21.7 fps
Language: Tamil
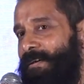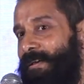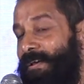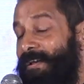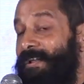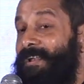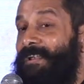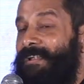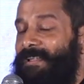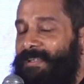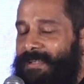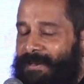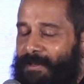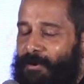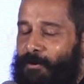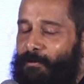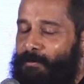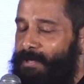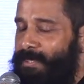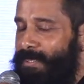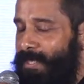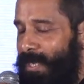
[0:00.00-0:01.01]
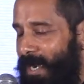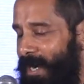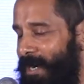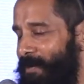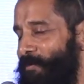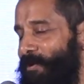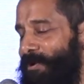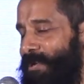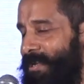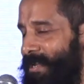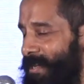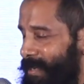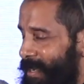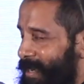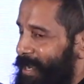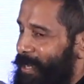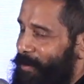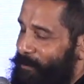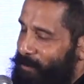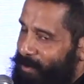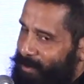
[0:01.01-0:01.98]
எங்கெல்லாம் நாங்கள் ரொம்ப தாழ்மையோடு நாங்கள்
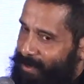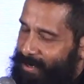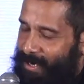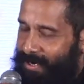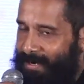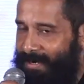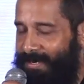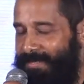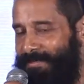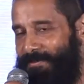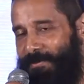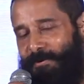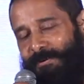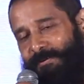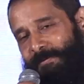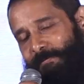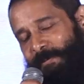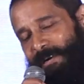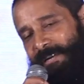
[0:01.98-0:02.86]
எல்லாருமே நன்றி சொல்கிறோம்